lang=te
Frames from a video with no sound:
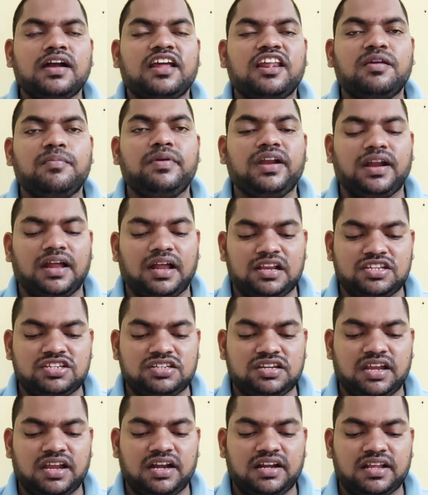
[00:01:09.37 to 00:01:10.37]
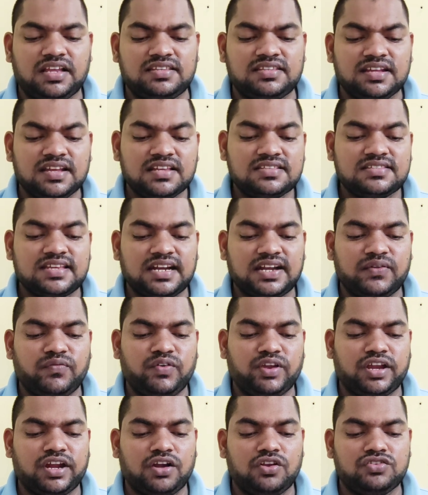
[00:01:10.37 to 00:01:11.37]
క్రిమినల్ స్టేటస్
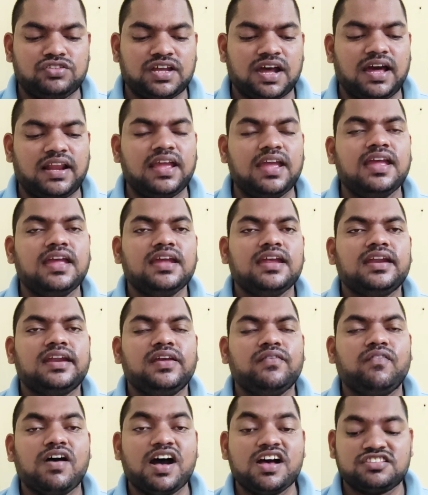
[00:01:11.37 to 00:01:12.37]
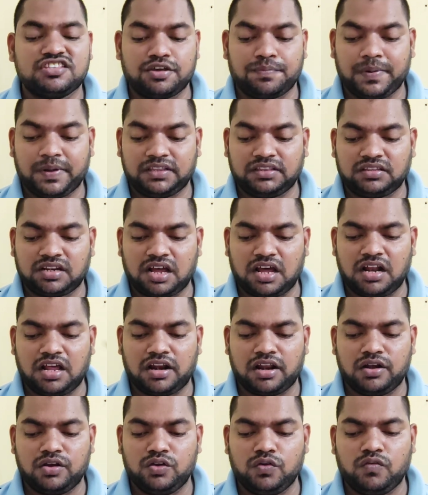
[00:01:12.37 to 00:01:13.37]
సర్టిఫికెట్ జారీ నివాస పత్రాల
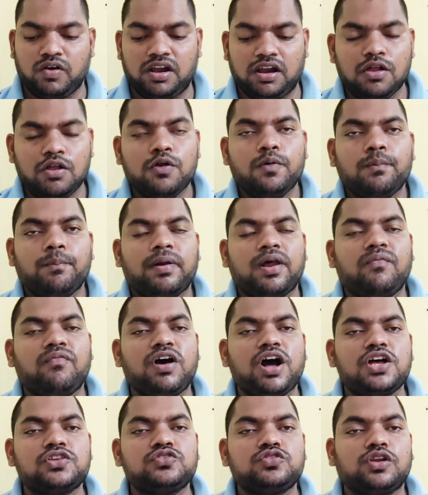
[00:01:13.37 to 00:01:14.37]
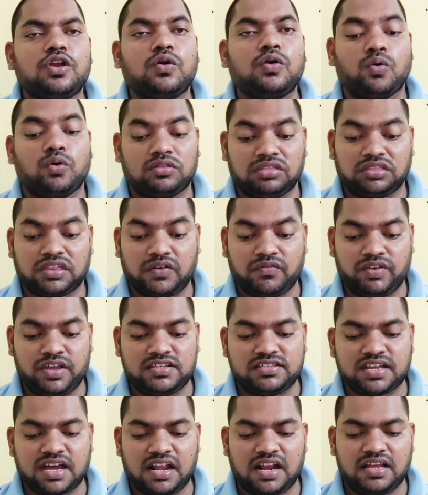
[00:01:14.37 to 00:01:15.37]
రెన్యువల్ ప్రవాసుల కొత్త
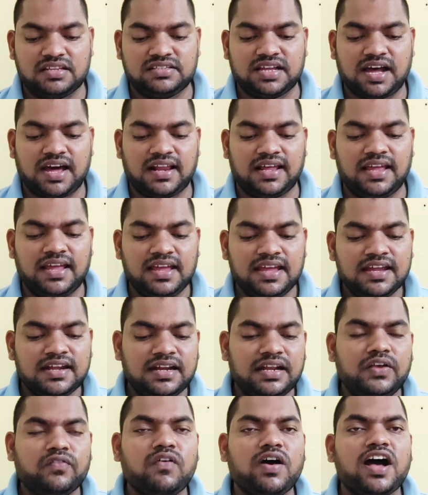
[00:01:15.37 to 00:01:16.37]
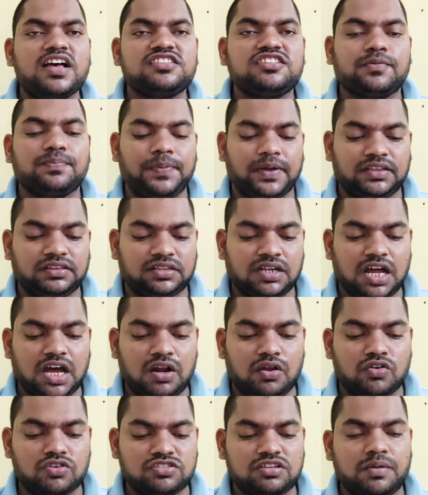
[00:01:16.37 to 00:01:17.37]
వీసాల జారీ నివాస
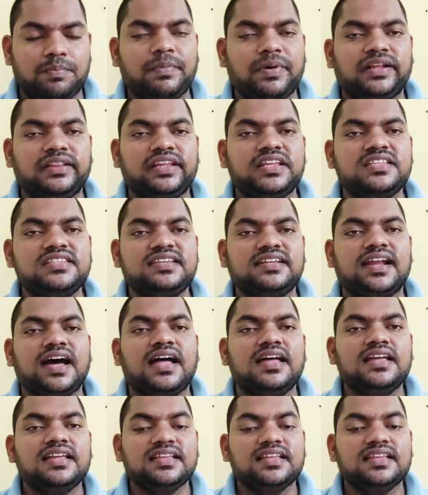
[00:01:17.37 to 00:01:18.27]
పత్రాలకు సంబంధించిన